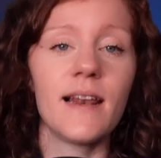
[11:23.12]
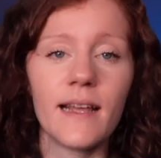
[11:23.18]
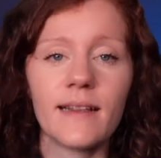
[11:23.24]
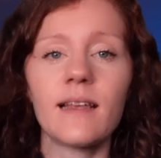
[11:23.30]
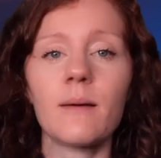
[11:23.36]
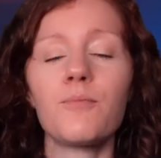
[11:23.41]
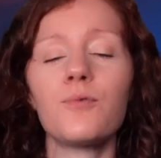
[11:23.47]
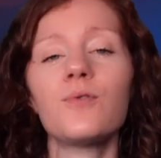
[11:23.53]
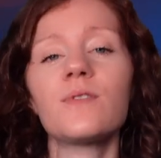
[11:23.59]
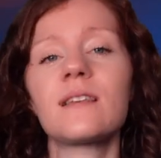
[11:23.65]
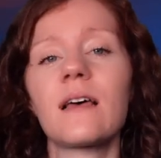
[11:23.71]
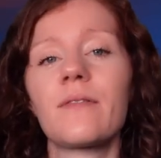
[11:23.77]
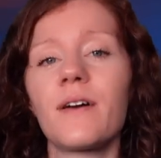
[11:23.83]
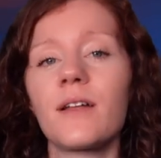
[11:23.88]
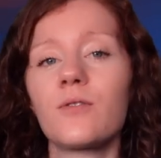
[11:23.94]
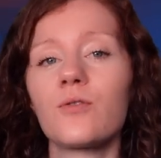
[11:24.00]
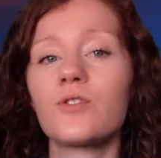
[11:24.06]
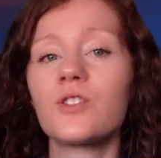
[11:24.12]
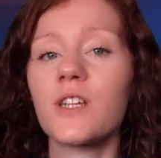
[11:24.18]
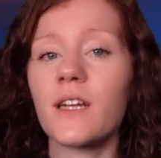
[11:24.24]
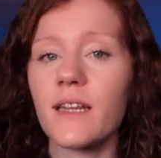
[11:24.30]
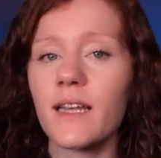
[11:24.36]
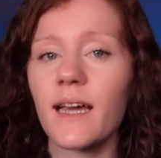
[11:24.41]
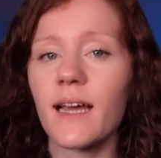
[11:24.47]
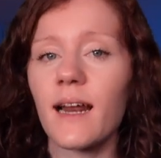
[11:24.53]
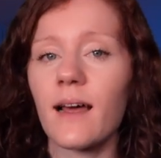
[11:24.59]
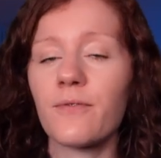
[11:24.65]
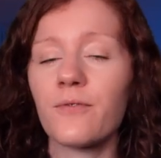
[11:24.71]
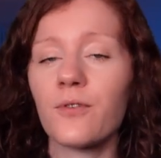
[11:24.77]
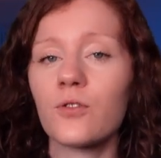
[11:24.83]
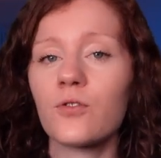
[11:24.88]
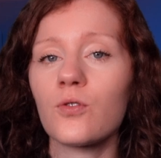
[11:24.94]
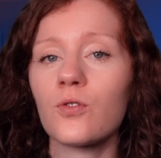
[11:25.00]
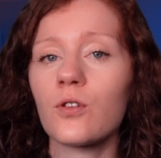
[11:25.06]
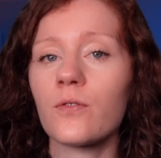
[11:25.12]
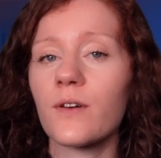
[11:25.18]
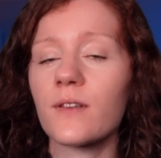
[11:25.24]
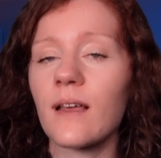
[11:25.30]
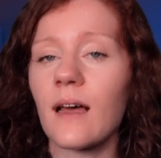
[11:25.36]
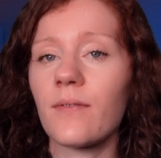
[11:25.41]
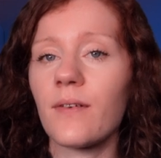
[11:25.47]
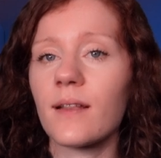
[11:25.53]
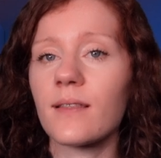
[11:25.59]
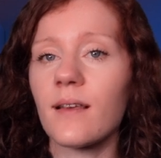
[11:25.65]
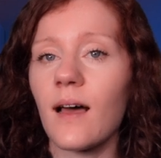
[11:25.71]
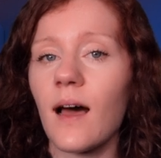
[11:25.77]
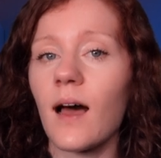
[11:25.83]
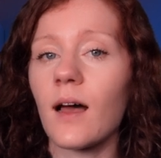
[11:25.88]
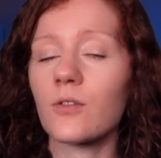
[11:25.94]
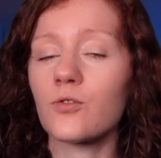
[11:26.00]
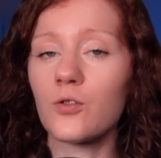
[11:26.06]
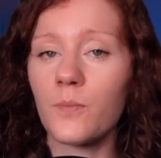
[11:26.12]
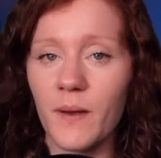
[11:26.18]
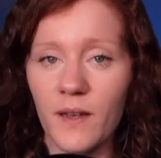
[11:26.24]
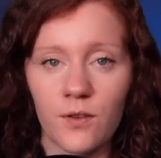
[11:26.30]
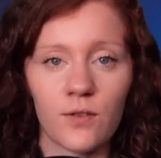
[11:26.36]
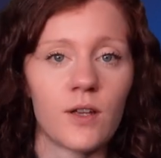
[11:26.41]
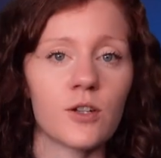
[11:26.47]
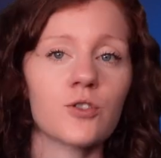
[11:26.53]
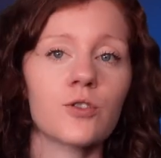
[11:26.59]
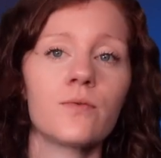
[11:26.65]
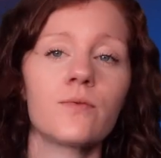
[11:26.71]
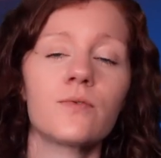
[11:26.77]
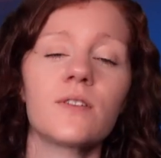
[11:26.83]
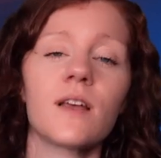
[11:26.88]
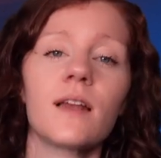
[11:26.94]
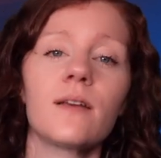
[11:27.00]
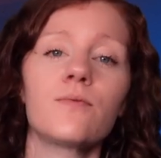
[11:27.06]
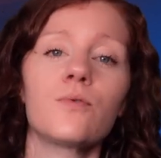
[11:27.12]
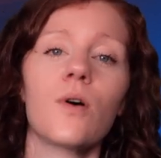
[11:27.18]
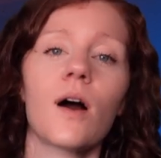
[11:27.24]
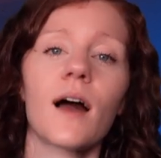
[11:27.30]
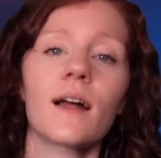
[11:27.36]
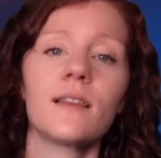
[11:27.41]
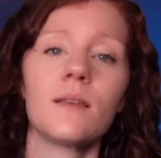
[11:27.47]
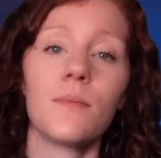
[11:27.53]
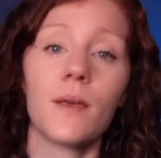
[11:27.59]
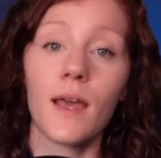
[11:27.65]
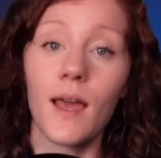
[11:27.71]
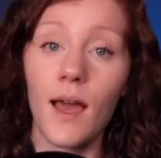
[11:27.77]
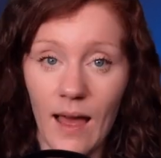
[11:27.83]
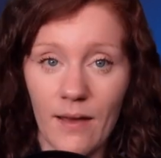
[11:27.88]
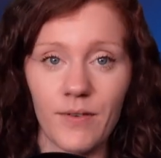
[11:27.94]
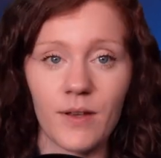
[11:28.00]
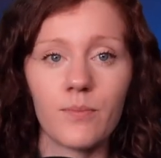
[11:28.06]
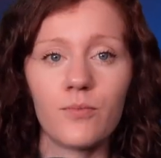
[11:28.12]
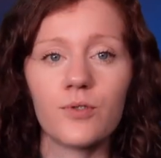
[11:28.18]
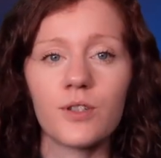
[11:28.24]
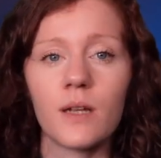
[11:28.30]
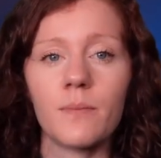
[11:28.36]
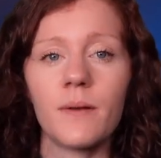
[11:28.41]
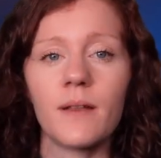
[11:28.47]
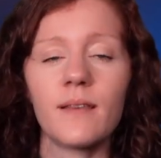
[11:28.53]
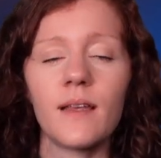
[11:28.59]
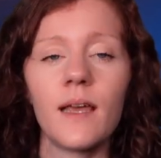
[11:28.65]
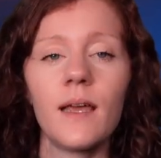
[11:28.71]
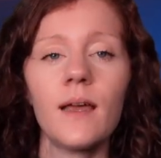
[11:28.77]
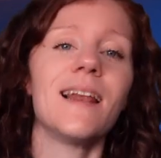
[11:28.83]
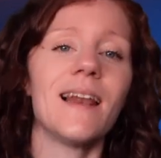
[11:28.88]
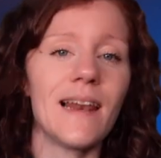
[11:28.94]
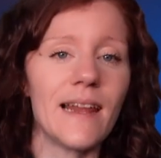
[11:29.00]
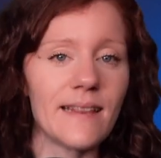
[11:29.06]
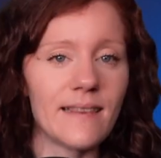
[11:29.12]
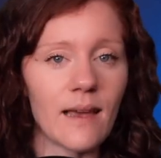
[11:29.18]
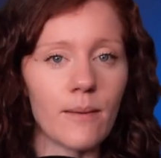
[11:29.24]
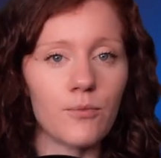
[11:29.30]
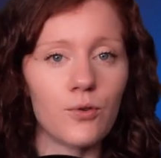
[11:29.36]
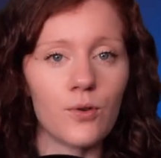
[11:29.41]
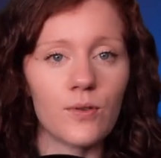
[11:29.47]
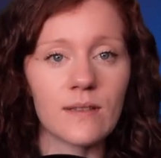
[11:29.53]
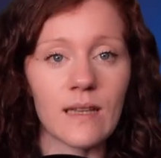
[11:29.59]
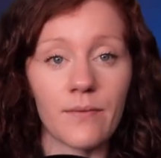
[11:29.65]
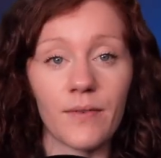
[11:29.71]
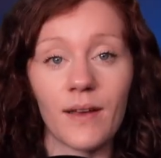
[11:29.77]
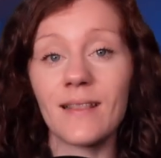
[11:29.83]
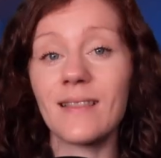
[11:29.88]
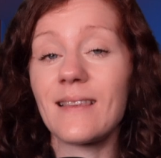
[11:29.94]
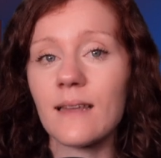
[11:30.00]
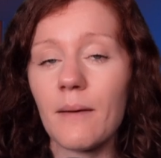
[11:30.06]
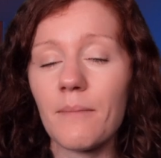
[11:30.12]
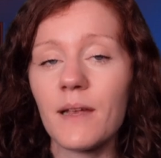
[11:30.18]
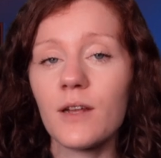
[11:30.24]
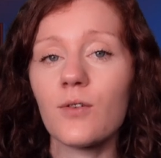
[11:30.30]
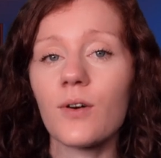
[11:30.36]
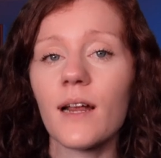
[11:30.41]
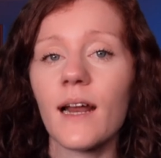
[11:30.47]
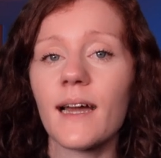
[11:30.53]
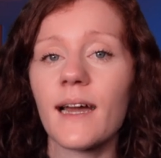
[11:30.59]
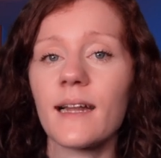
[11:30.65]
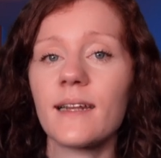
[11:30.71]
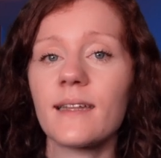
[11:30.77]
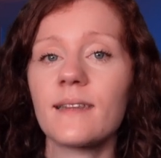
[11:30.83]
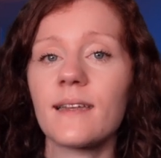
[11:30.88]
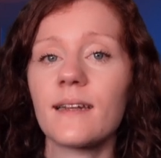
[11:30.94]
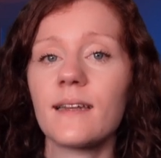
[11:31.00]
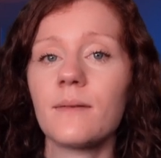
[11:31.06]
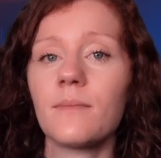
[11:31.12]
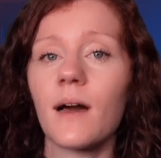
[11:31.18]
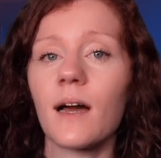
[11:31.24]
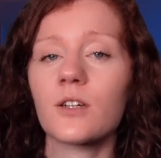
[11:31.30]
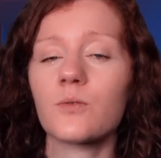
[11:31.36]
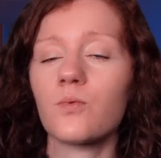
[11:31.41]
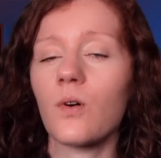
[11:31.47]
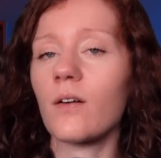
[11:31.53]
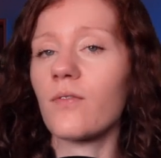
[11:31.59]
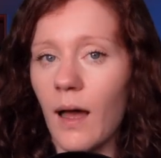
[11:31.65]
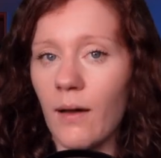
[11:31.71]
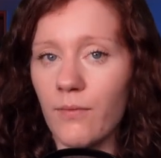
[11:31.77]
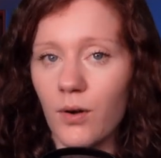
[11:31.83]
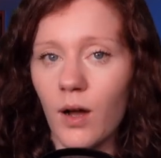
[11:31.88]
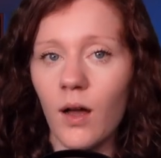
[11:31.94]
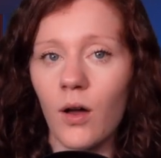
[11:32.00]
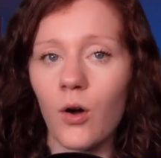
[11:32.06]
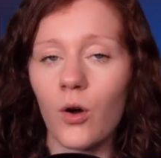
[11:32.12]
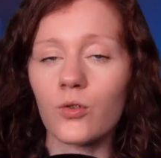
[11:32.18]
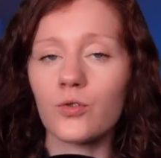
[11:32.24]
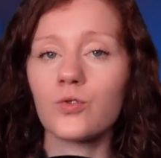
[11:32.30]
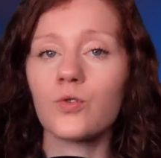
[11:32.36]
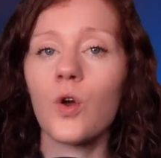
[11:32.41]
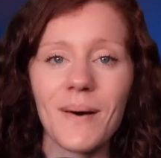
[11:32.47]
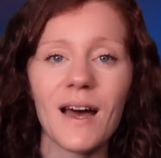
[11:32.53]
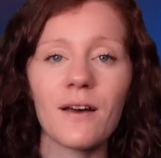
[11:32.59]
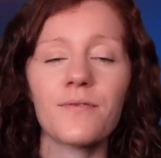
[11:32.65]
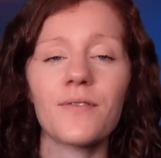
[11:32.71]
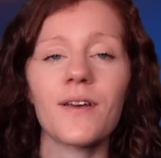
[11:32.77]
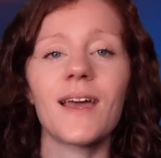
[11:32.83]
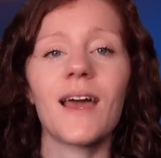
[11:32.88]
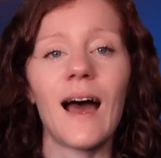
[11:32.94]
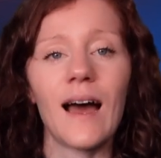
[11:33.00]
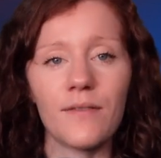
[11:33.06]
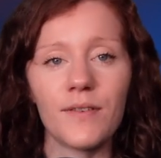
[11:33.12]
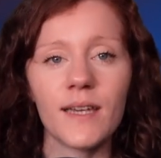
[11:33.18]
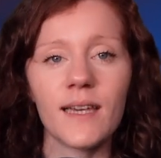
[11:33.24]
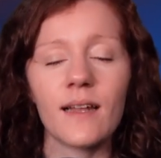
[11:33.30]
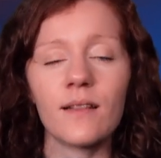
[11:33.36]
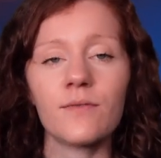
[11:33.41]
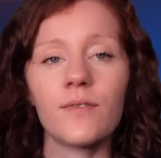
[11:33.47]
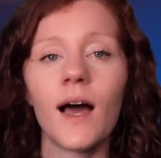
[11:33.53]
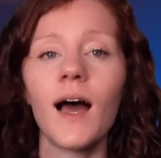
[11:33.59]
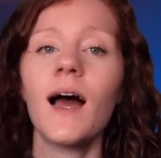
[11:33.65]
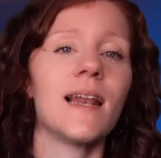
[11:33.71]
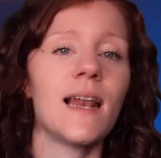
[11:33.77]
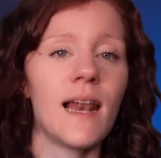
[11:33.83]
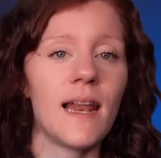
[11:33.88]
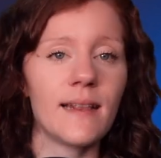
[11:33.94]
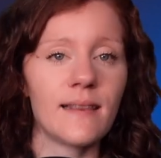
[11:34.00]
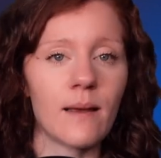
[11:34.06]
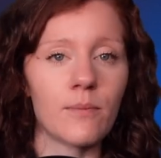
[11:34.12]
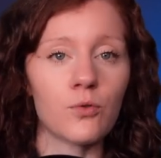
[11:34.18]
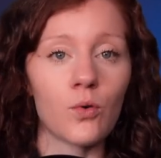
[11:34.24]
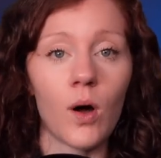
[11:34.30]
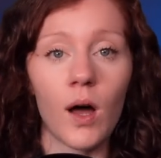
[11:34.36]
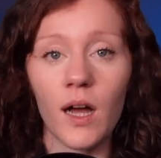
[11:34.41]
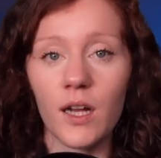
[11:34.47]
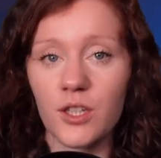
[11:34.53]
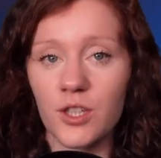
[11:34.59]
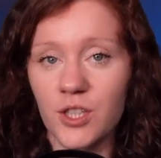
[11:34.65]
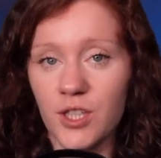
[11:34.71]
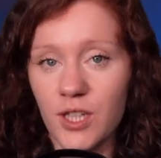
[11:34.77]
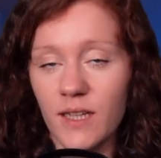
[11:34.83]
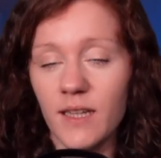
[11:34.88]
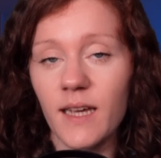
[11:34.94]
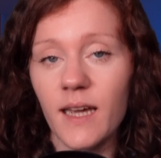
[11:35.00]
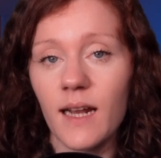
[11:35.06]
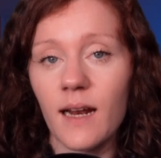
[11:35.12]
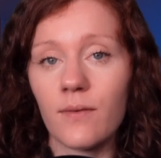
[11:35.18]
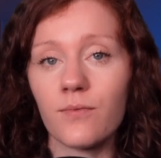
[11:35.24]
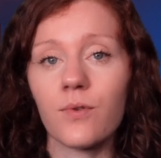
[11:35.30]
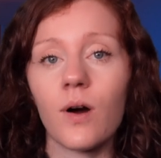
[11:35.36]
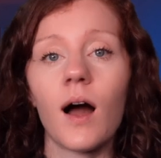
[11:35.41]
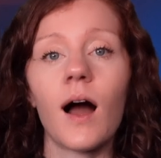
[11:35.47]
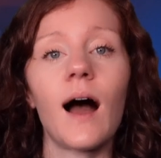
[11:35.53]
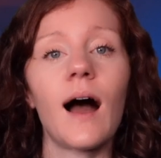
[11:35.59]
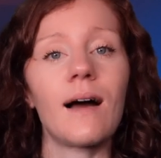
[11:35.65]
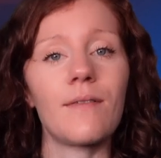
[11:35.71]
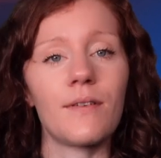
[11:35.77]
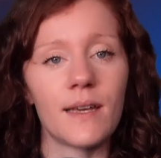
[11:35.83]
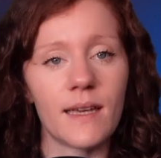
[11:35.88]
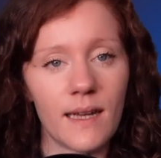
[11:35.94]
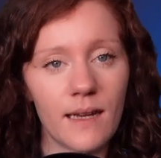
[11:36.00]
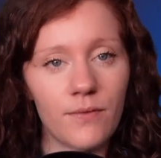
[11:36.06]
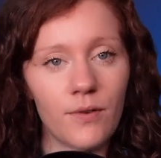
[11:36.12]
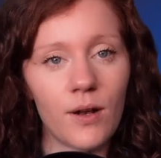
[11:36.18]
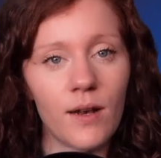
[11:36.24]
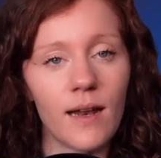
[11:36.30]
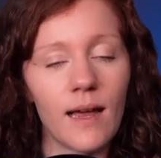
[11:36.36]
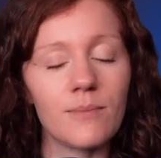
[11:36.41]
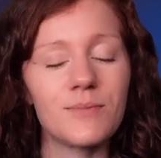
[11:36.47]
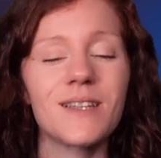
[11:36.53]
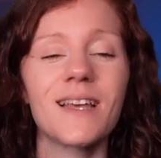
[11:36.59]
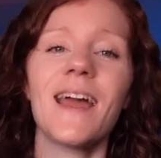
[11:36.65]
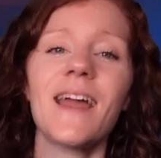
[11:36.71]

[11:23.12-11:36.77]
L'étape 1, ça va être de générer la photo de votre avatar, du personnage que vous allez vouloir animer avec BlueGPT. L'étape 2, ça va être d'améliorer la qualité de l'image pour avoir un rendu parfait avec Canva. L'étape 3, générer la voix avec Eleven Labs.